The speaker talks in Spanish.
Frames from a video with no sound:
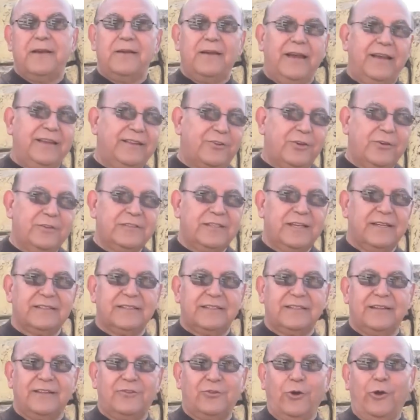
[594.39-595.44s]

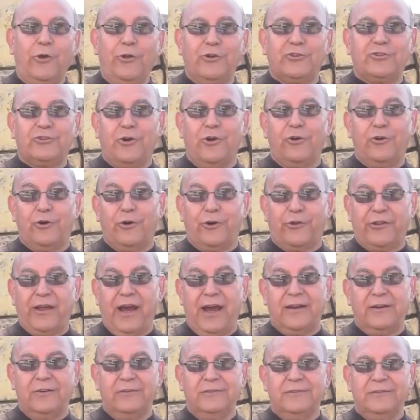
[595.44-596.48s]
Entonces todos
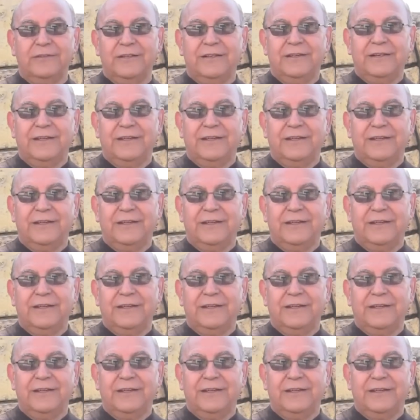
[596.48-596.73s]
concordaron